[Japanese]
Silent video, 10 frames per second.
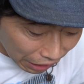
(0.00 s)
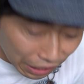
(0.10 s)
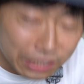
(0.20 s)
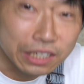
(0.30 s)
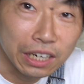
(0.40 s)
い
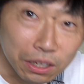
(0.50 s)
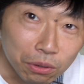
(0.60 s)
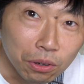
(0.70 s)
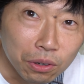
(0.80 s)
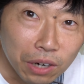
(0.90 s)
感じかな
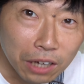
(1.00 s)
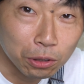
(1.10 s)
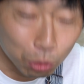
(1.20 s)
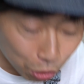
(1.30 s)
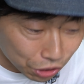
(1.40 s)
とあ
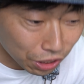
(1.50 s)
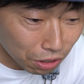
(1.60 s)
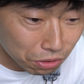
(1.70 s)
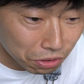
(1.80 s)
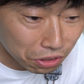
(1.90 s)
と取り付け
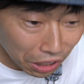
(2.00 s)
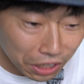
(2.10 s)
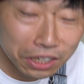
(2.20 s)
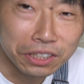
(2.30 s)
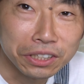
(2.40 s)
るだけ
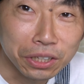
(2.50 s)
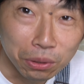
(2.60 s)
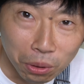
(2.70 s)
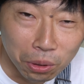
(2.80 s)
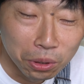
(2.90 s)
なんですけ
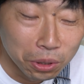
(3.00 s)
ど